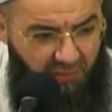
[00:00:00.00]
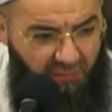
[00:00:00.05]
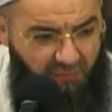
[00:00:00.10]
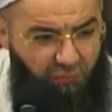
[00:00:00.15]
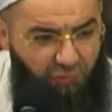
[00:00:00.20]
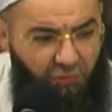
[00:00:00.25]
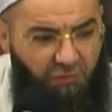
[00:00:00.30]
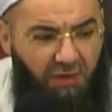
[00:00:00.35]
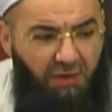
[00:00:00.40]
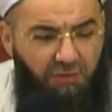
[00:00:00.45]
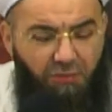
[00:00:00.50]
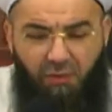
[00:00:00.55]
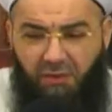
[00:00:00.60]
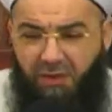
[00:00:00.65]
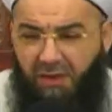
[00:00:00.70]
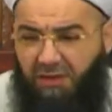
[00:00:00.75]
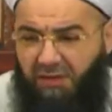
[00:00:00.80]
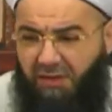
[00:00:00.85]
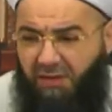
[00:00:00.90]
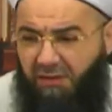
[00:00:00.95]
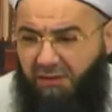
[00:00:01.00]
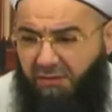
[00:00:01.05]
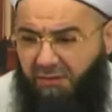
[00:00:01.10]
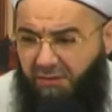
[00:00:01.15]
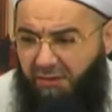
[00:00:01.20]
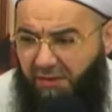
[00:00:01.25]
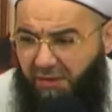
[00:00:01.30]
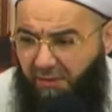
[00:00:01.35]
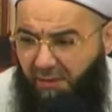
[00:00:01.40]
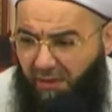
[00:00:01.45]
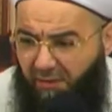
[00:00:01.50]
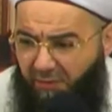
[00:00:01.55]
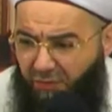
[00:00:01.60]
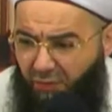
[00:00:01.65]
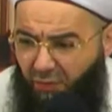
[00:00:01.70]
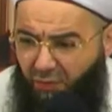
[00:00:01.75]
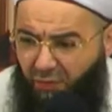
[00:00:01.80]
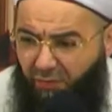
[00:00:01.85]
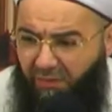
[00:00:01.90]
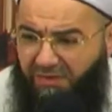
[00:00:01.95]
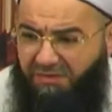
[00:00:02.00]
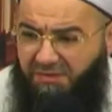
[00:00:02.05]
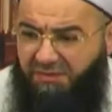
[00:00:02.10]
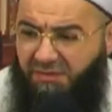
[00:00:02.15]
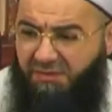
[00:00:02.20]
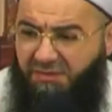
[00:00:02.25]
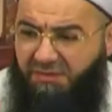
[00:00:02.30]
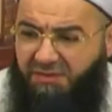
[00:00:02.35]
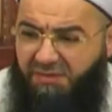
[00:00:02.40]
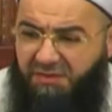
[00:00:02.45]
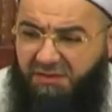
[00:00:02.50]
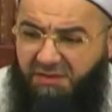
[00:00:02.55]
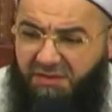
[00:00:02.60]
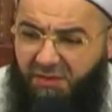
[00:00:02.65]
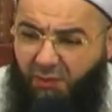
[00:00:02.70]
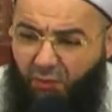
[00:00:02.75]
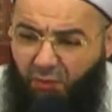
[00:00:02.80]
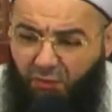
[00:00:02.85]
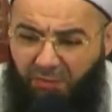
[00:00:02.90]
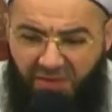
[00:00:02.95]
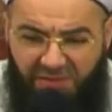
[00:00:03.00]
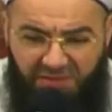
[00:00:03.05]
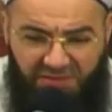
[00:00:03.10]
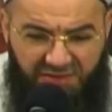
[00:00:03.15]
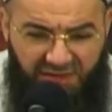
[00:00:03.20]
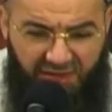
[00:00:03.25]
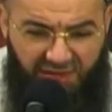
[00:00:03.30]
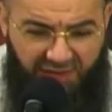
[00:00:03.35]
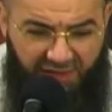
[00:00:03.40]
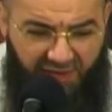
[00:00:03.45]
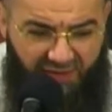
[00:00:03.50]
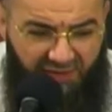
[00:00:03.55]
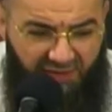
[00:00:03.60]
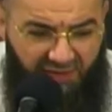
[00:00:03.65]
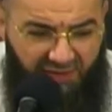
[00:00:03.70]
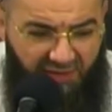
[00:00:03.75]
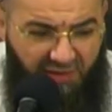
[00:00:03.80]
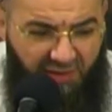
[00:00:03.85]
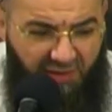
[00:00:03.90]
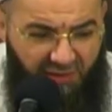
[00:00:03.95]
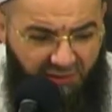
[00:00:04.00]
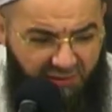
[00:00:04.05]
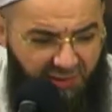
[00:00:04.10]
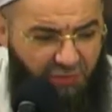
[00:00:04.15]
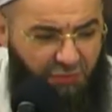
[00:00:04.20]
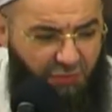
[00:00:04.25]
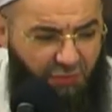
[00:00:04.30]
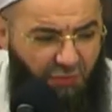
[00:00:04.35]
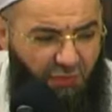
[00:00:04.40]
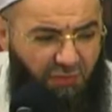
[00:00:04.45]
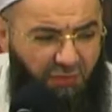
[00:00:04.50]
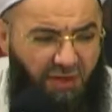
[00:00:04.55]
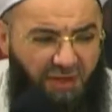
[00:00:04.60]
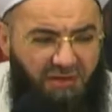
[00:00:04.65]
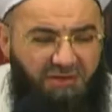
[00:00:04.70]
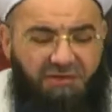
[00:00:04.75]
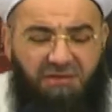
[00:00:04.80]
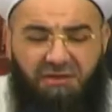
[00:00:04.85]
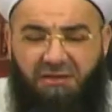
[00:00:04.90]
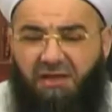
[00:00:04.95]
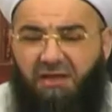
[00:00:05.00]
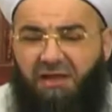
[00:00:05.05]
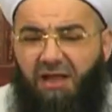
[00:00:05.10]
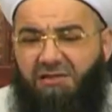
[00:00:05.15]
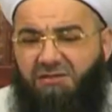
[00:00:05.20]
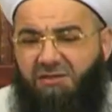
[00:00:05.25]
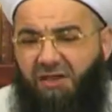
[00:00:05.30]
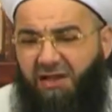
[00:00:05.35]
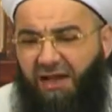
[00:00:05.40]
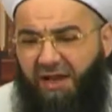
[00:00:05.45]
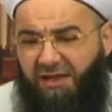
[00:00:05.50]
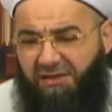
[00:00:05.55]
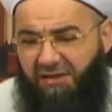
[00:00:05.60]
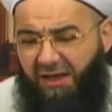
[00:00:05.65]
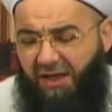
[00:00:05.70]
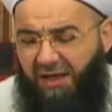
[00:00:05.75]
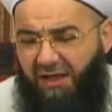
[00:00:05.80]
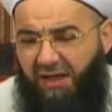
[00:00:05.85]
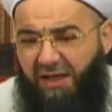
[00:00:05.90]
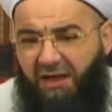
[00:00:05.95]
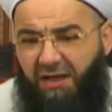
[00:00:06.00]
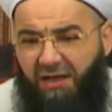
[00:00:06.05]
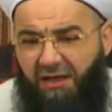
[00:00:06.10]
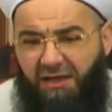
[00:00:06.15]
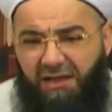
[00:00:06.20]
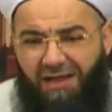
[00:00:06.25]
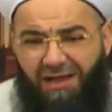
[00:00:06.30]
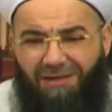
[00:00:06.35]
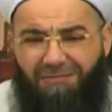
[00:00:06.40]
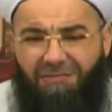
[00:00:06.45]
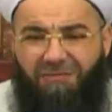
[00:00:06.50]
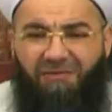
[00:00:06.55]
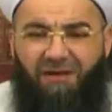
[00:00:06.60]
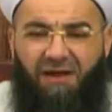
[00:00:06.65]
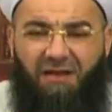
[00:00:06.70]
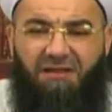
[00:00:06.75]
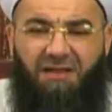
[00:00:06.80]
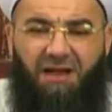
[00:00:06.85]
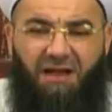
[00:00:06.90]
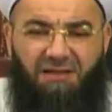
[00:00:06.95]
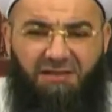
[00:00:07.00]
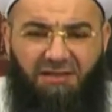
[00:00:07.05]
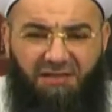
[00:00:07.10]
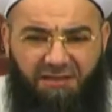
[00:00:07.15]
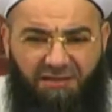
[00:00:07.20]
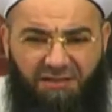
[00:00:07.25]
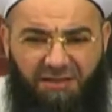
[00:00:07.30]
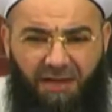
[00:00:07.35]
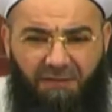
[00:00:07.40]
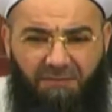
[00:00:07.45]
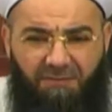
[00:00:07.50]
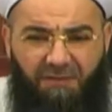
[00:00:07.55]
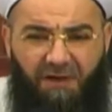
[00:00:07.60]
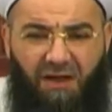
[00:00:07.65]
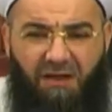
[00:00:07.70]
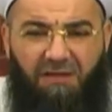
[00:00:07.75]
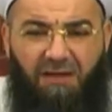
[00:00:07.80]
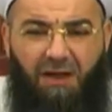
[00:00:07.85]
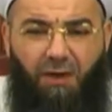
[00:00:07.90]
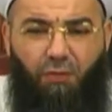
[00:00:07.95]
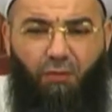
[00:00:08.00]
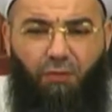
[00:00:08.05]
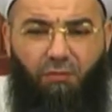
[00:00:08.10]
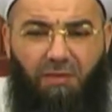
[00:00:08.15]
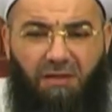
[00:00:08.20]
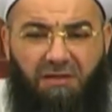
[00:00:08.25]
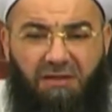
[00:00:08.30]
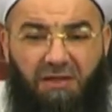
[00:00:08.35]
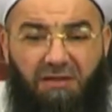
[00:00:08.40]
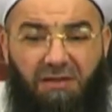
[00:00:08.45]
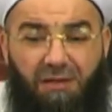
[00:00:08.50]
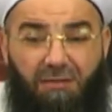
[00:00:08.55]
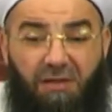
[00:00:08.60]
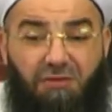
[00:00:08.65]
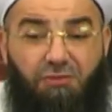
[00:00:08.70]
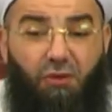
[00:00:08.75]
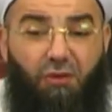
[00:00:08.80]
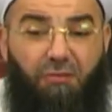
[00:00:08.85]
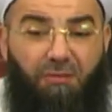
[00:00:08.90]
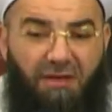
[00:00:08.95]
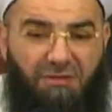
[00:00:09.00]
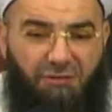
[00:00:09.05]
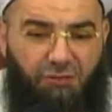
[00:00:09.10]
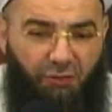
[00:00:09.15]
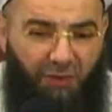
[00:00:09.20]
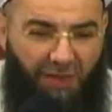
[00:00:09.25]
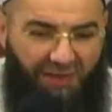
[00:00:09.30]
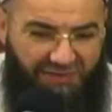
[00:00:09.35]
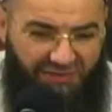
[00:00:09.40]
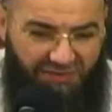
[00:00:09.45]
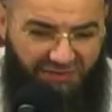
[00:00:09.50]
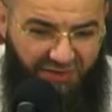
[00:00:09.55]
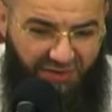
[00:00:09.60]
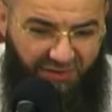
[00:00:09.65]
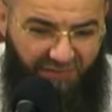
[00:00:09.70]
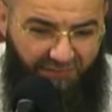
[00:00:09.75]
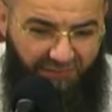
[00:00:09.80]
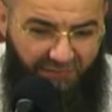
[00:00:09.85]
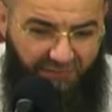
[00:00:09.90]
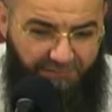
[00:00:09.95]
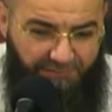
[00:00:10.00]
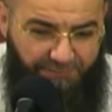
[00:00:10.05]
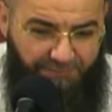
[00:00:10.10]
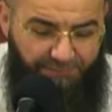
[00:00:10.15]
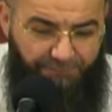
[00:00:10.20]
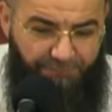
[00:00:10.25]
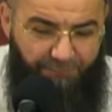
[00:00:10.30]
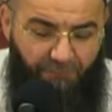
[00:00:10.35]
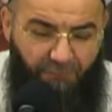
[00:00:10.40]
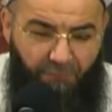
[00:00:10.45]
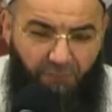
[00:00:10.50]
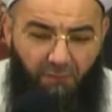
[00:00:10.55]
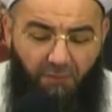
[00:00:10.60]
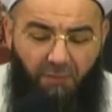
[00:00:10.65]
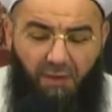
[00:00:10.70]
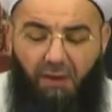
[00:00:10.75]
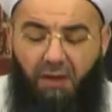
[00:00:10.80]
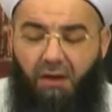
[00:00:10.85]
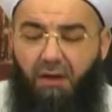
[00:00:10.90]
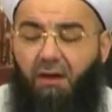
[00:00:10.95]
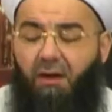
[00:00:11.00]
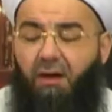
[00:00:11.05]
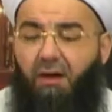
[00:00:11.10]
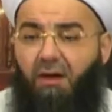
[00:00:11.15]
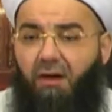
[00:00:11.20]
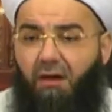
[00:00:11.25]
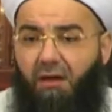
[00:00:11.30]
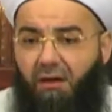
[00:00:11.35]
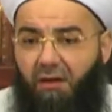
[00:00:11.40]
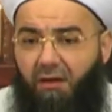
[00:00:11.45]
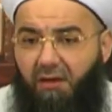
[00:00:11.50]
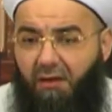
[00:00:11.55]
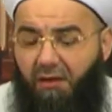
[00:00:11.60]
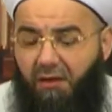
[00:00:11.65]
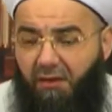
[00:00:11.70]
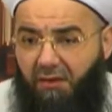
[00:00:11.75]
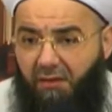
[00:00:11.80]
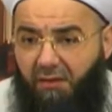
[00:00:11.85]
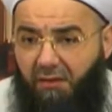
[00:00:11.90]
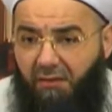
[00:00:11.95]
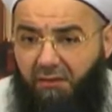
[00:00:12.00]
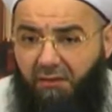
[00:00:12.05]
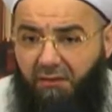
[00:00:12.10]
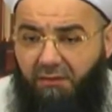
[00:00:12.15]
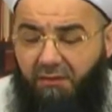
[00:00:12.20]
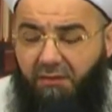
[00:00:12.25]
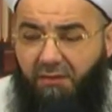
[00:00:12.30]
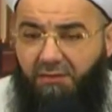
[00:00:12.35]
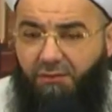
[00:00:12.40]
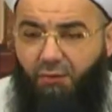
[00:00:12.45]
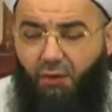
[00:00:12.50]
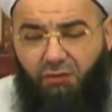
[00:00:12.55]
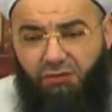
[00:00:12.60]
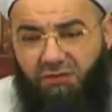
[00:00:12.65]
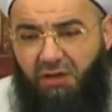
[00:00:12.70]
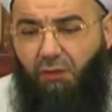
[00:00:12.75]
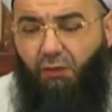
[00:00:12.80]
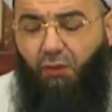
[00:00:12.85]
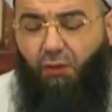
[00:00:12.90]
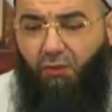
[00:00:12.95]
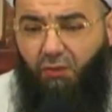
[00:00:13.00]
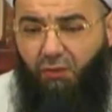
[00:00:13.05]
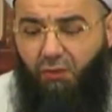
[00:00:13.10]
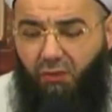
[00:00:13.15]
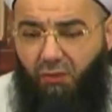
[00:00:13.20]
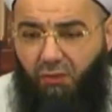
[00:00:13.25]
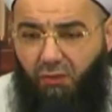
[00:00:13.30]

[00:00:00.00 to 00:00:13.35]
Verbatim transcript: Bundan dolayı imamın okuması sizin de okumanız yerine geçiyor. Aslında la salate İlla bi fatihatil kitap. Fatiha okunmadan namaz olmaz diyor hadis-i şerif. Ee, noksan olur.